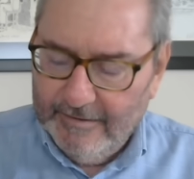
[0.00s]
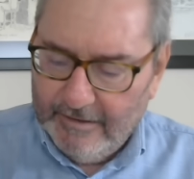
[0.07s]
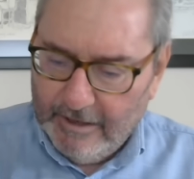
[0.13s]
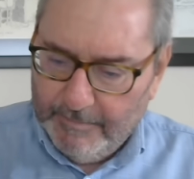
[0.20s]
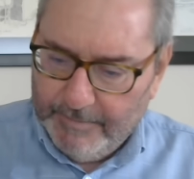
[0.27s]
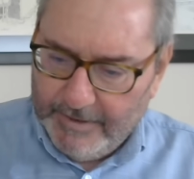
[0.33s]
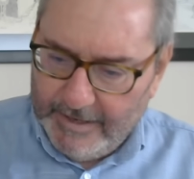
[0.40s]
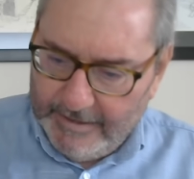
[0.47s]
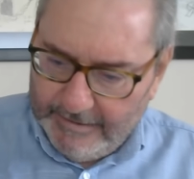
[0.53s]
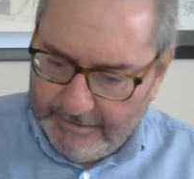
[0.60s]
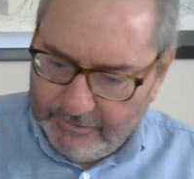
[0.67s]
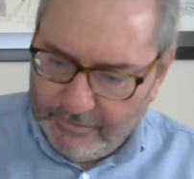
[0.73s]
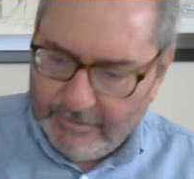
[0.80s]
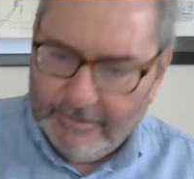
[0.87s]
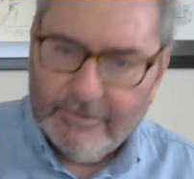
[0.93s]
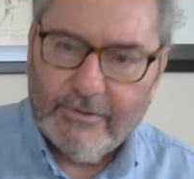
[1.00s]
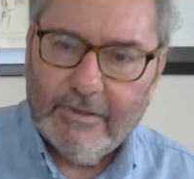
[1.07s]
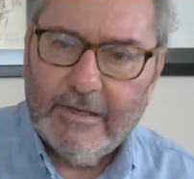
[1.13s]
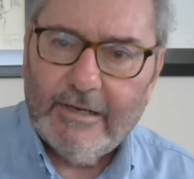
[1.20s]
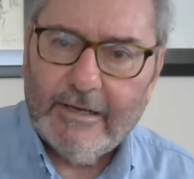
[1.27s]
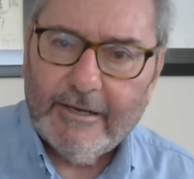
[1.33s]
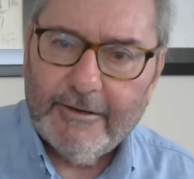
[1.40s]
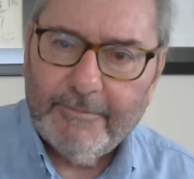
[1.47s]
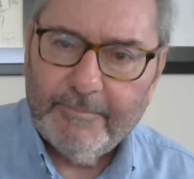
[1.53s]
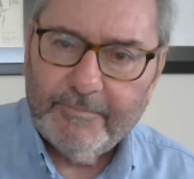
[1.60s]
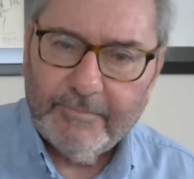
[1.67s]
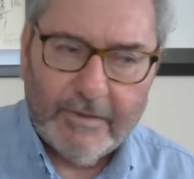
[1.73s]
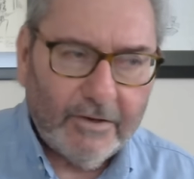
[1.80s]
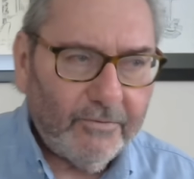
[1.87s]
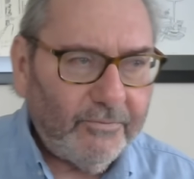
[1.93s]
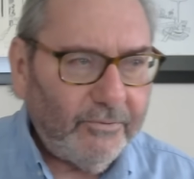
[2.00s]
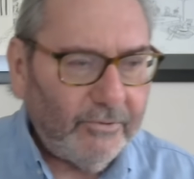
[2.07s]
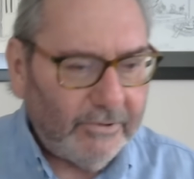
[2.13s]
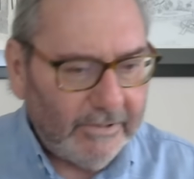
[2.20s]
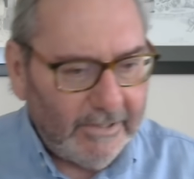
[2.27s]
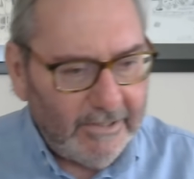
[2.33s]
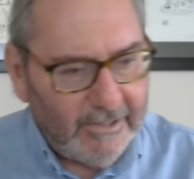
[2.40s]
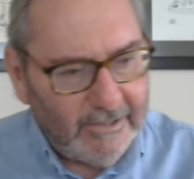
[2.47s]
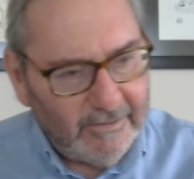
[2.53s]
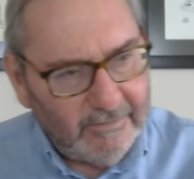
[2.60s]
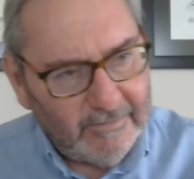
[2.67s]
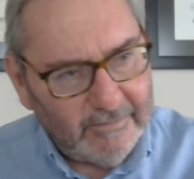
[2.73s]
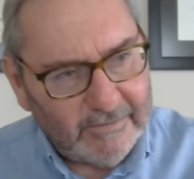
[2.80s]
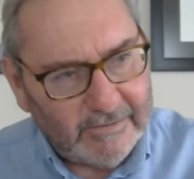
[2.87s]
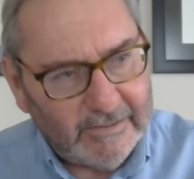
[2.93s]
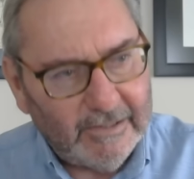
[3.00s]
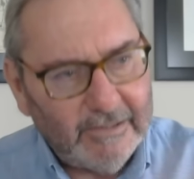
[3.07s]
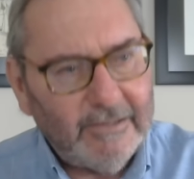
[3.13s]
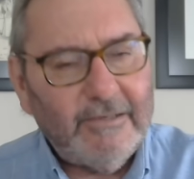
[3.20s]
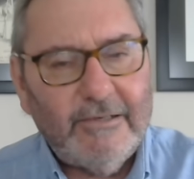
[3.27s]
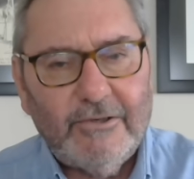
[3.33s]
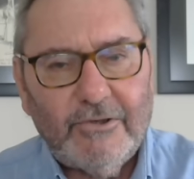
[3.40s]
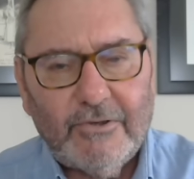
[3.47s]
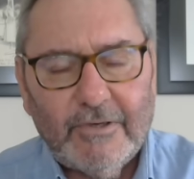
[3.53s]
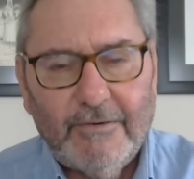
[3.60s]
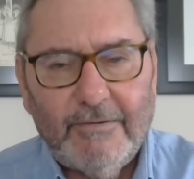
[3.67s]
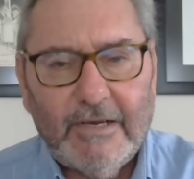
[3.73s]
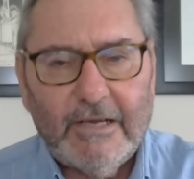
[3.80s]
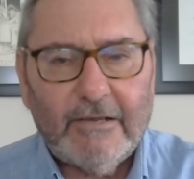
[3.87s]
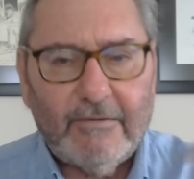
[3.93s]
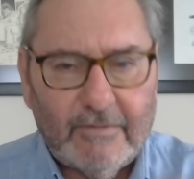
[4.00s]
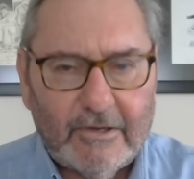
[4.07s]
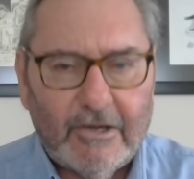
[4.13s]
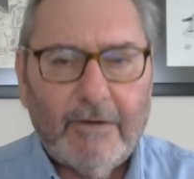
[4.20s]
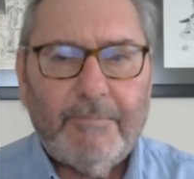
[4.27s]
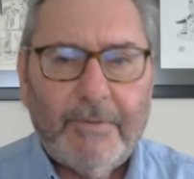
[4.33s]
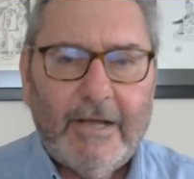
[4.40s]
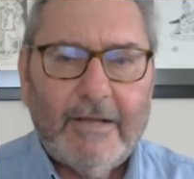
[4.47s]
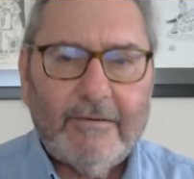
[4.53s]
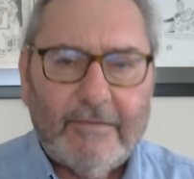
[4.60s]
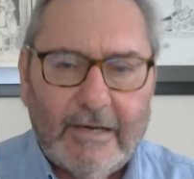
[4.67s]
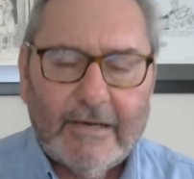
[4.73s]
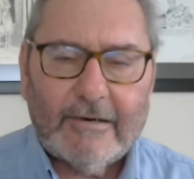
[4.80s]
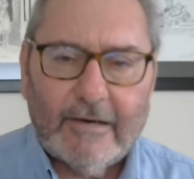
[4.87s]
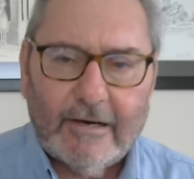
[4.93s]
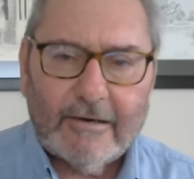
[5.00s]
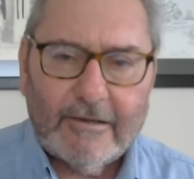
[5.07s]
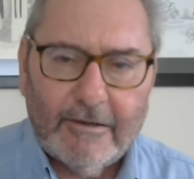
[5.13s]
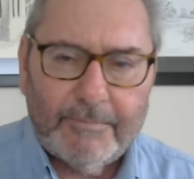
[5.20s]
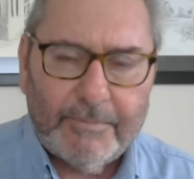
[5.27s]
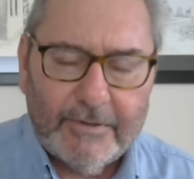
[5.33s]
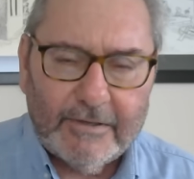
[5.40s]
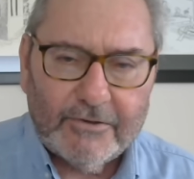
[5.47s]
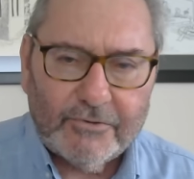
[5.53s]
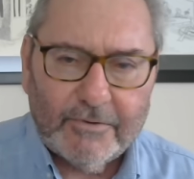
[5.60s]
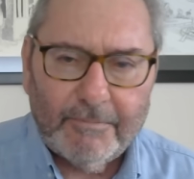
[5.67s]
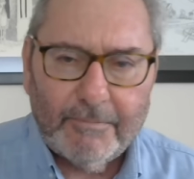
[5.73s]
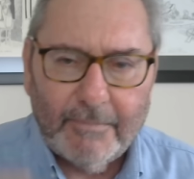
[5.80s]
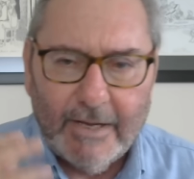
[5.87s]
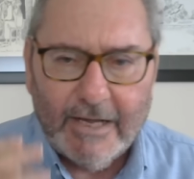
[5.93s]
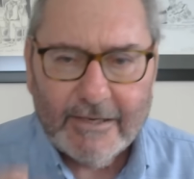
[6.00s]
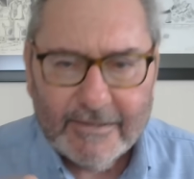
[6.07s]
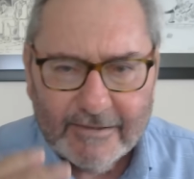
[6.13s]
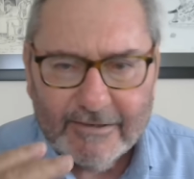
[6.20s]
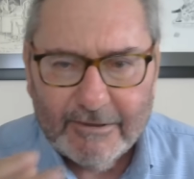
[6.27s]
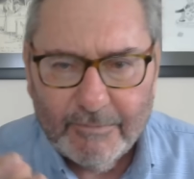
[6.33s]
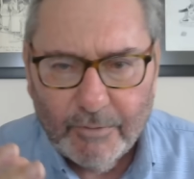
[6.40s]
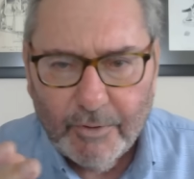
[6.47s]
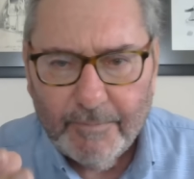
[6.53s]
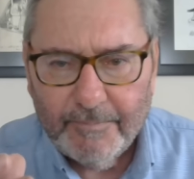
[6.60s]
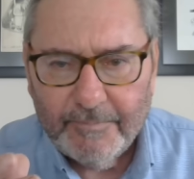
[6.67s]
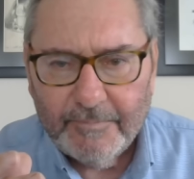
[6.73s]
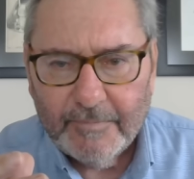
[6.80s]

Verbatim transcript: Kapağın açılışıyla füzenin salınışı ve kapağın tekrar kapanışı maksimum